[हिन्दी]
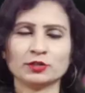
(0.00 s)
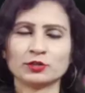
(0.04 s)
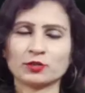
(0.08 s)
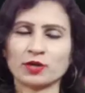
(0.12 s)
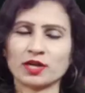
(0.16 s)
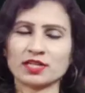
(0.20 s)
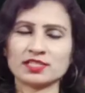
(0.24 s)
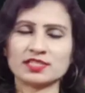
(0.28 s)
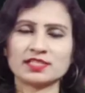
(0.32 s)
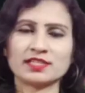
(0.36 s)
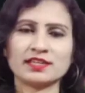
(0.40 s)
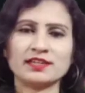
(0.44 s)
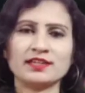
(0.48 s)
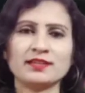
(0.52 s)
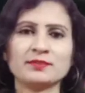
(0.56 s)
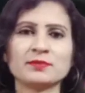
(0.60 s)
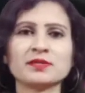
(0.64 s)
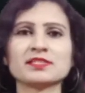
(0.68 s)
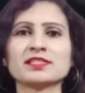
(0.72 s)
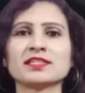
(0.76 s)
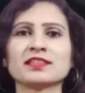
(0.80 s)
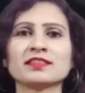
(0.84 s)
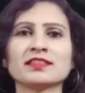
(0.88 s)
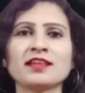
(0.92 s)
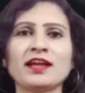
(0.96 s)
तो आज के लिए
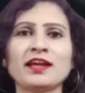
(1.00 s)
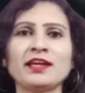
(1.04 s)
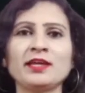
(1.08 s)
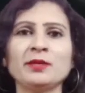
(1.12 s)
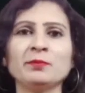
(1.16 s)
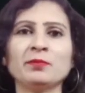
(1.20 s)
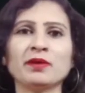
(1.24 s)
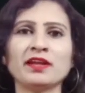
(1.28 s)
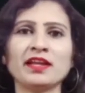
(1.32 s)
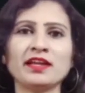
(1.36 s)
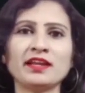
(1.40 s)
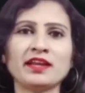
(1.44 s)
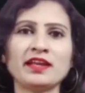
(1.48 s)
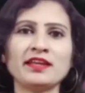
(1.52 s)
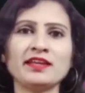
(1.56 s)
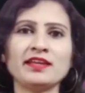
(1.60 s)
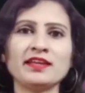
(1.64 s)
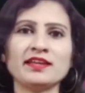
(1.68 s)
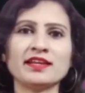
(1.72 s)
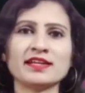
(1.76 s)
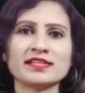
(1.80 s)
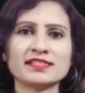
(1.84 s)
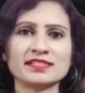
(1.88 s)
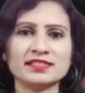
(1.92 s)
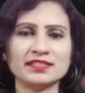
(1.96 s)
बस इतना ही बने
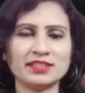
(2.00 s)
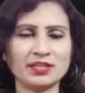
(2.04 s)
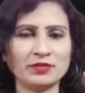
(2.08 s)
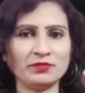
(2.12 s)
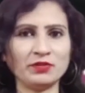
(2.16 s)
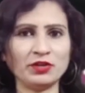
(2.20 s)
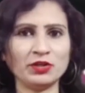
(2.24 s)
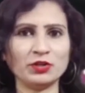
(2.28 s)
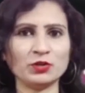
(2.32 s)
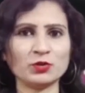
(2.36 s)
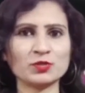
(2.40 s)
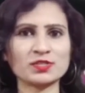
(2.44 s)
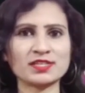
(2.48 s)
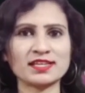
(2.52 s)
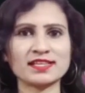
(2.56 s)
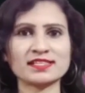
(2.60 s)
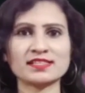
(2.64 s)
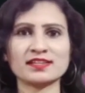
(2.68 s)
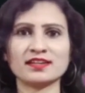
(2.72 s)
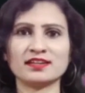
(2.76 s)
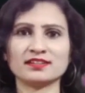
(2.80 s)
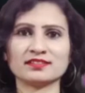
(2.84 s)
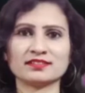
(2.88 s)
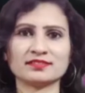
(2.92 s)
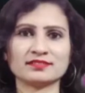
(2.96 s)
रहिए नेशन टीवी न्यूज के
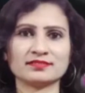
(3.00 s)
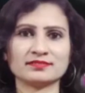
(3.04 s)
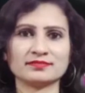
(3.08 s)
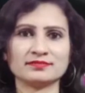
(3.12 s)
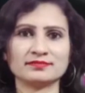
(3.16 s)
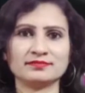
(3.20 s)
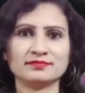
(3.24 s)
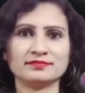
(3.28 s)
साथ